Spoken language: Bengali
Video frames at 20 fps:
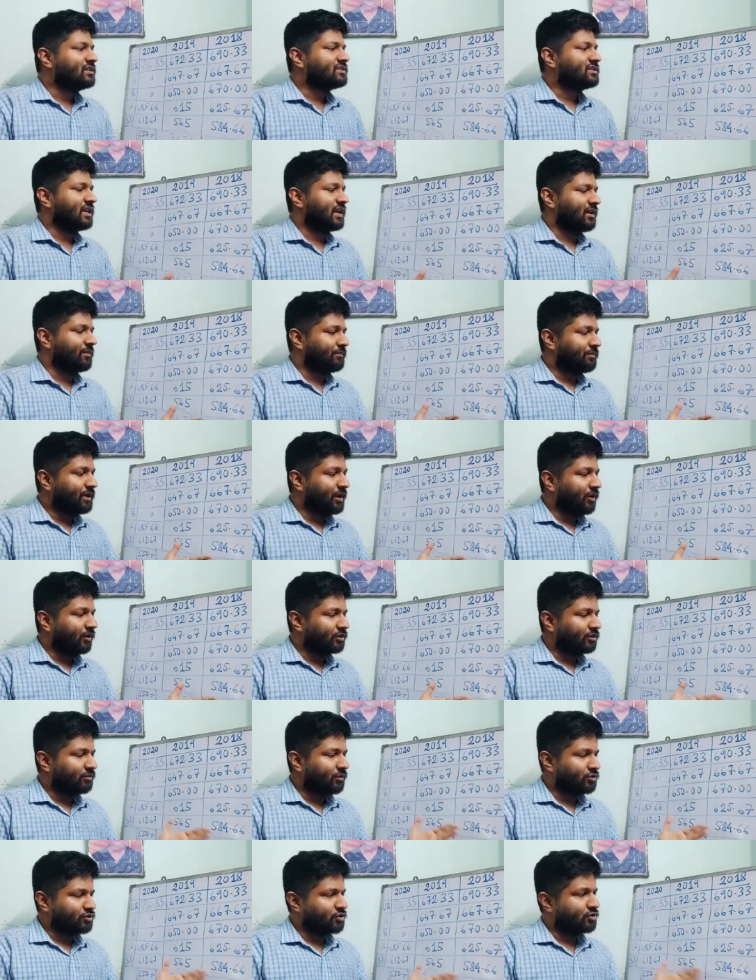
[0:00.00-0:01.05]
যে বিগত
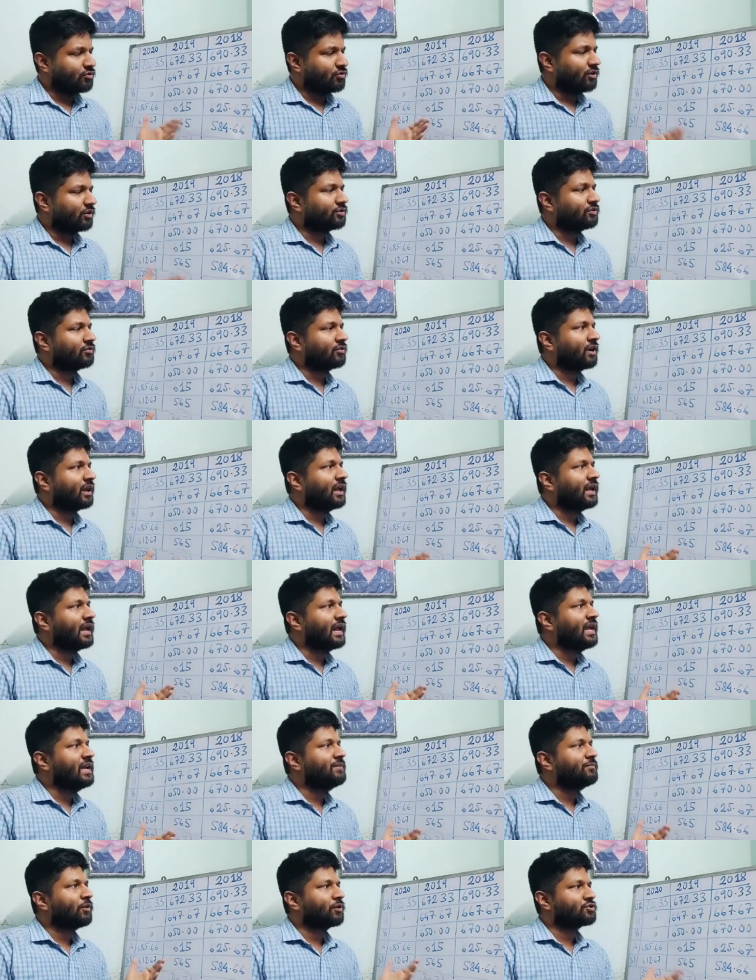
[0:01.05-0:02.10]
বছরগুলোর তুলনায়
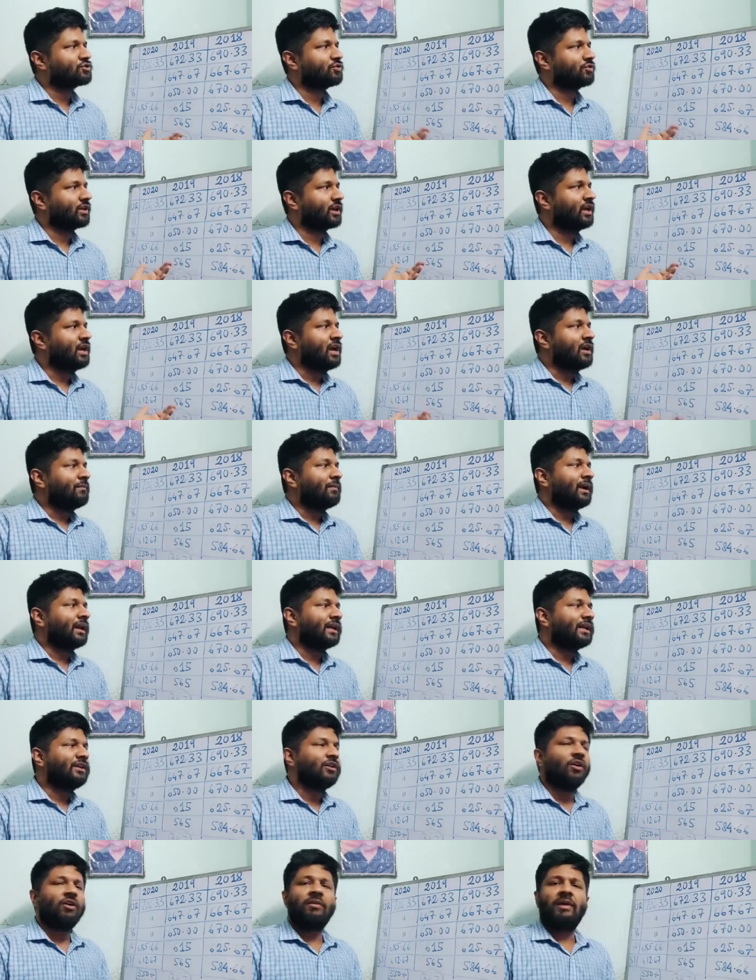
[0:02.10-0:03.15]
এই বছরে মানে
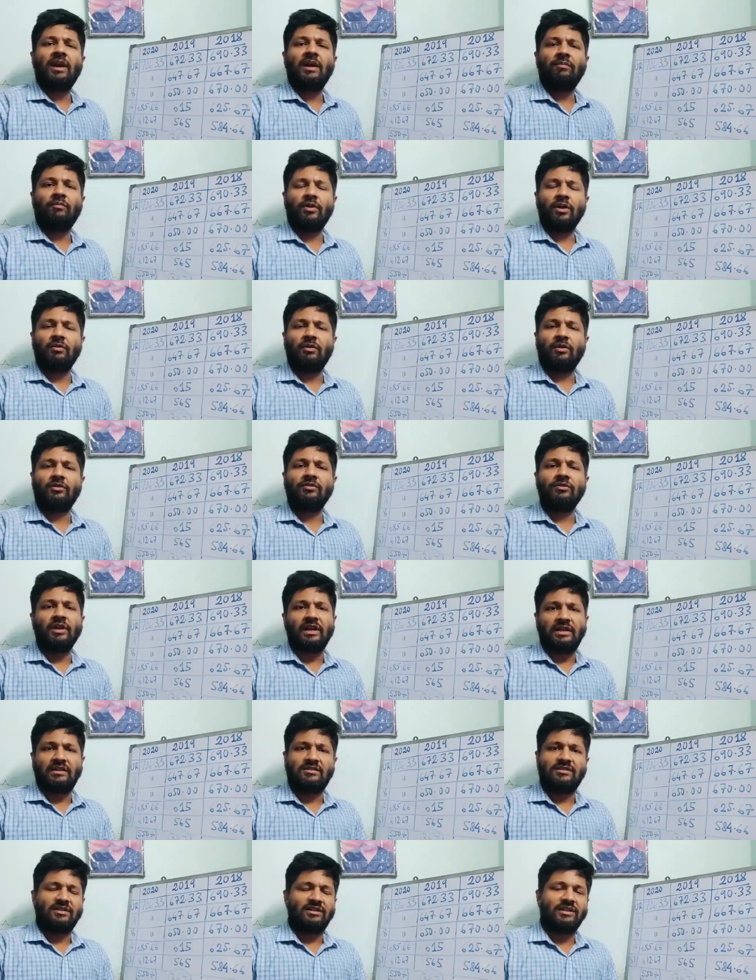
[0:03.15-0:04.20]
কিরকম একটা পরিবর্তন
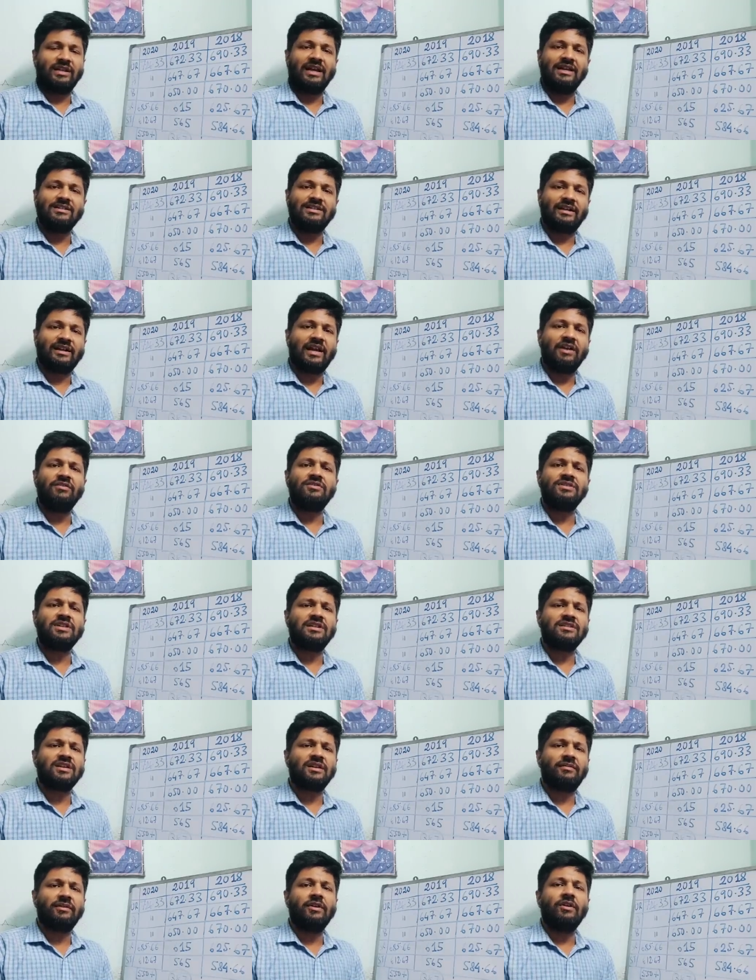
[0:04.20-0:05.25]
এসছে ঠিক আছে এটাই হচ্ছে
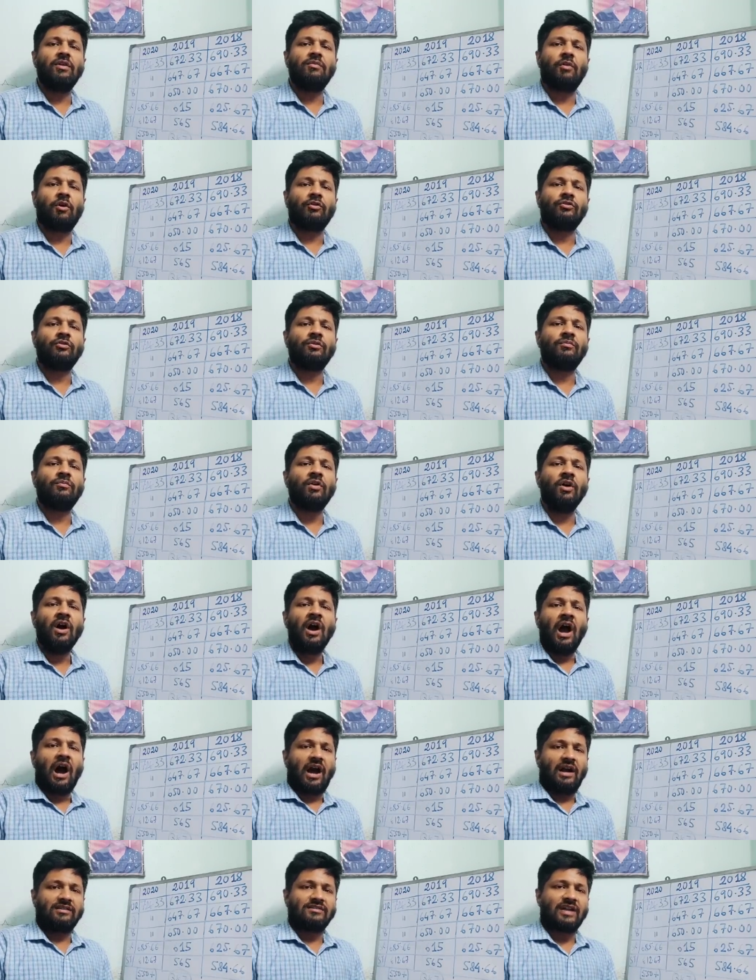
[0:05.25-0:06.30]
আজকে ভিডিওর বক্তব্য
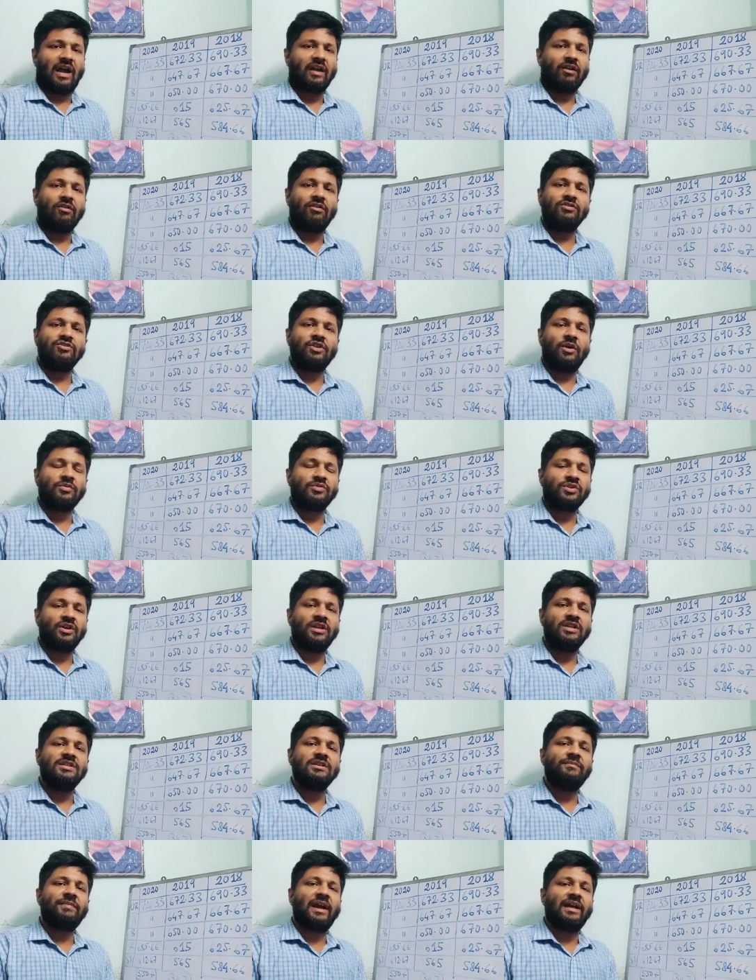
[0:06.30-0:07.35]
আর সাইকোলজি
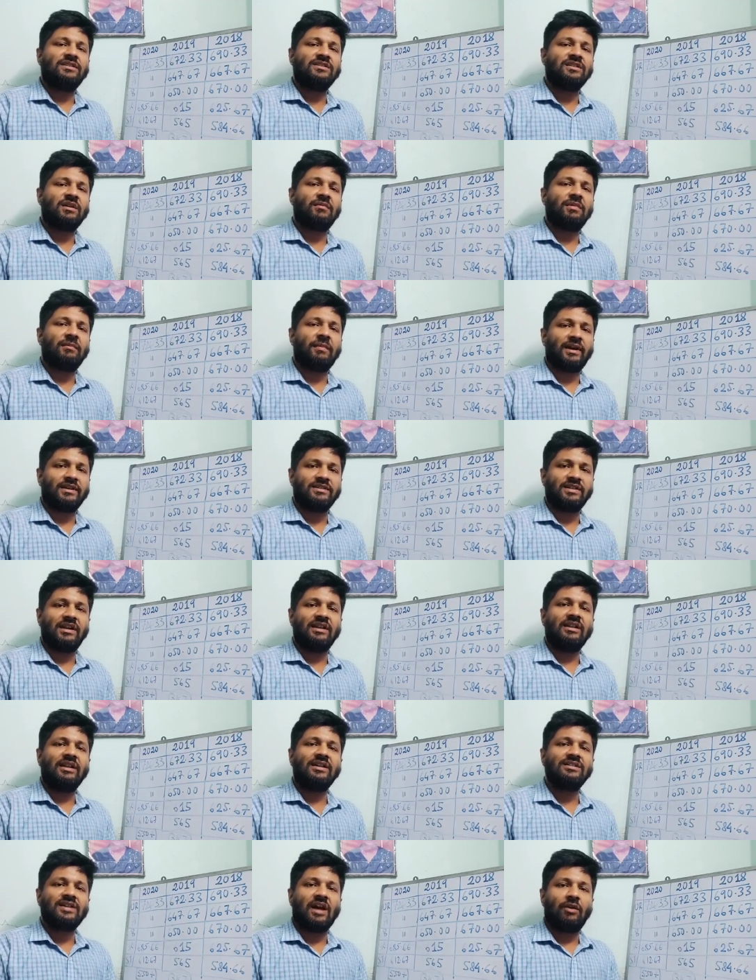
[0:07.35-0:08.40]
অপশনালে যে ব্যাচটা আমরা পাঁচ তারিখ
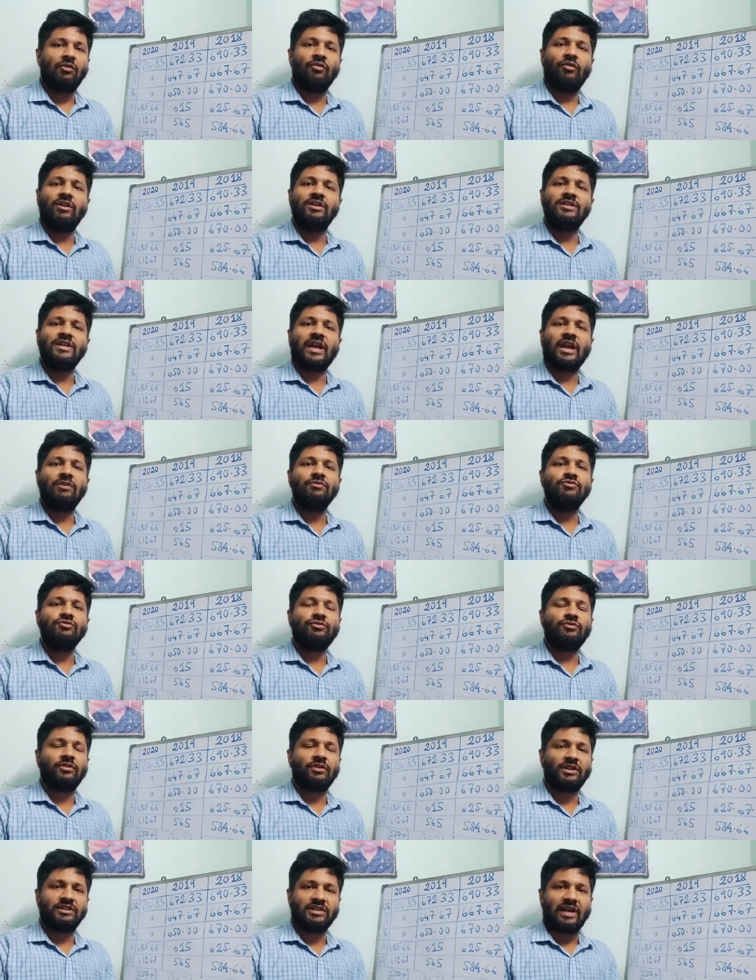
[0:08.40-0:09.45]
থেকে চালু করেছি কেউ
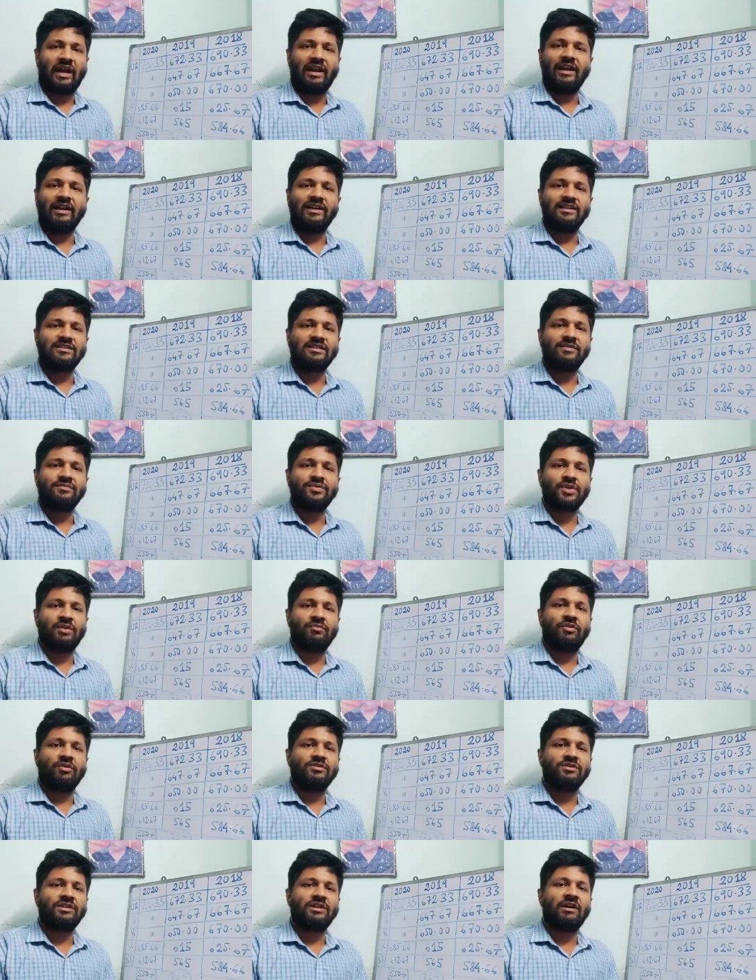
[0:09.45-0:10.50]
যুক্ত হতে চাইলে ডেসক্রিপশন
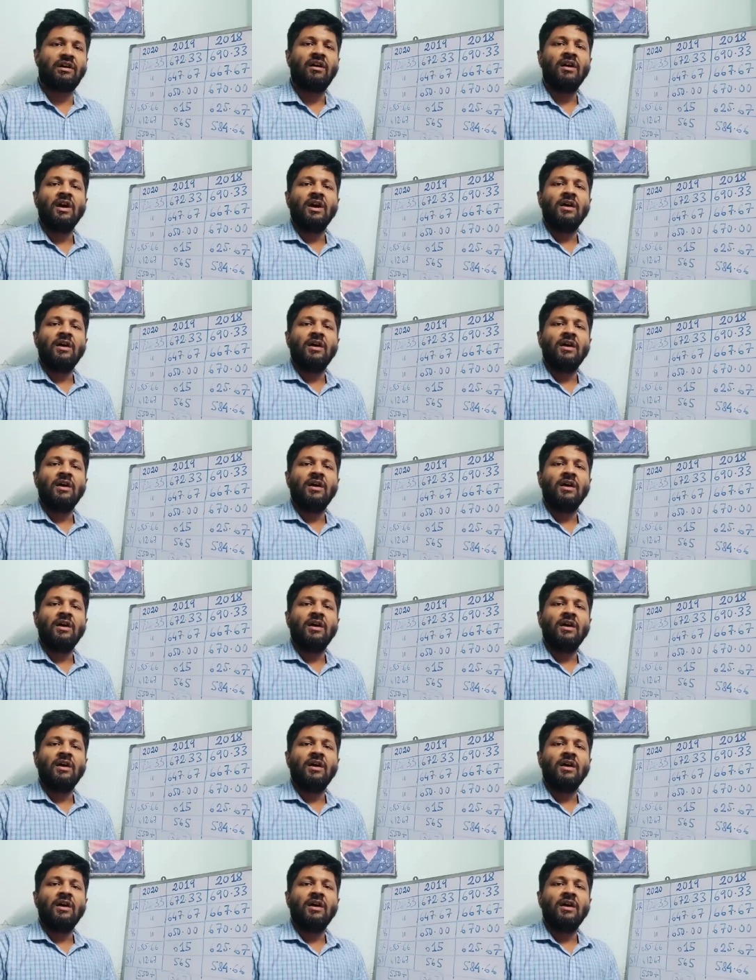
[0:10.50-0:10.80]
বক্সে দেওয়া